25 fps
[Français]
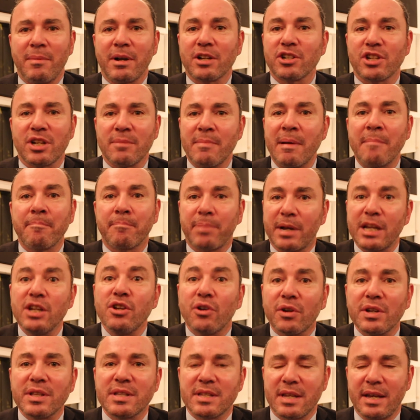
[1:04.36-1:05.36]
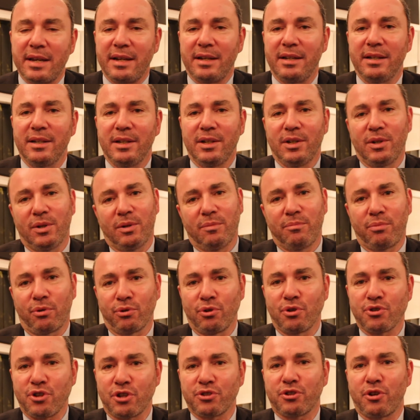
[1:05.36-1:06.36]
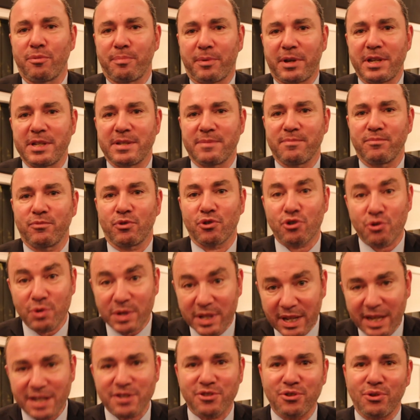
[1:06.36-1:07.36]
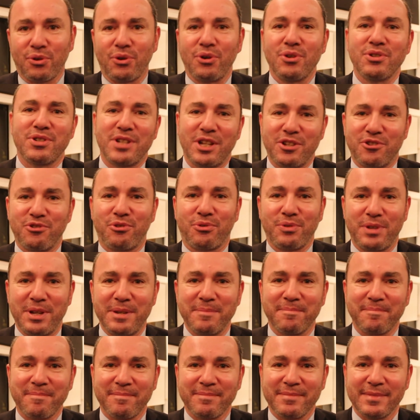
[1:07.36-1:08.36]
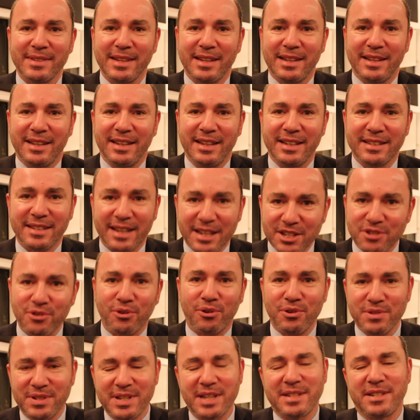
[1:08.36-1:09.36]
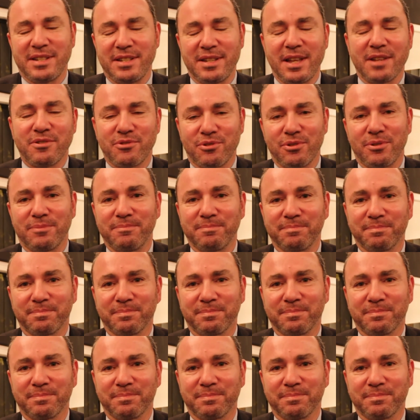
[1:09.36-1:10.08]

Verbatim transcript: un marché même prioritaire pour nos entreprises. Donc je suis très heureux de cette journée et très heureux de cette signature.